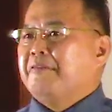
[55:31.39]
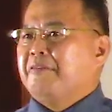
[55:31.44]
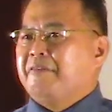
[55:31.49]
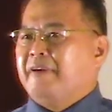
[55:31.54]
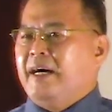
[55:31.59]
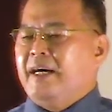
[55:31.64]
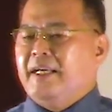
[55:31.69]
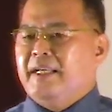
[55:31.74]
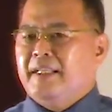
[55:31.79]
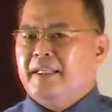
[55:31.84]

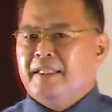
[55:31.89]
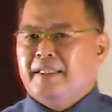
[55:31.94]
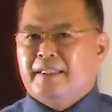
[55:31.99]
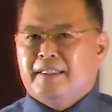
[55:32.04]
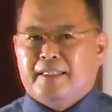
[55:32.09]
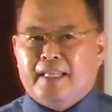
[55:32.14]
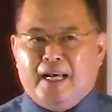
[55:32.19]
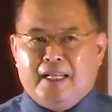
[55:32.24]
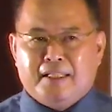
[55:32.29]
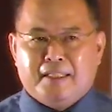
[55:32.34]
法，
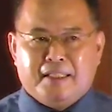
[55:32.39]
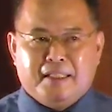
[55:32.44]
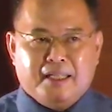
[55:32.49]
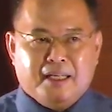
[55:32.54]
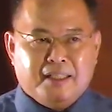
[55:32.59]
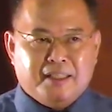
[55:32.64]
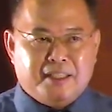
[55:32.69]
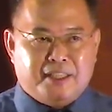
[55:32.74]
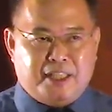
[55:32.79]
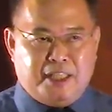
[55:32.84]
但你
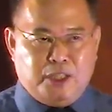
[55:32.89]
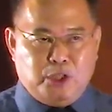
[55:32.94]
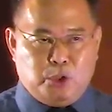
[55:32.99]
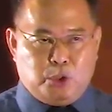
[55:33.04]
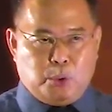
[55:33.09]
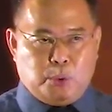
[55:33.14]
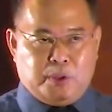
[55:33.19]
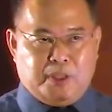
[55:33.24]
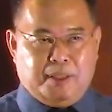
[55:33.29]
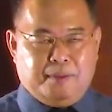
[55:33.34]
很清
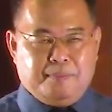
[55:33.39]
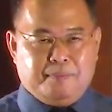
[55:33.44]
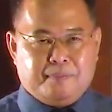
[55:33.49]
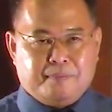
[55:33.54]
楚的，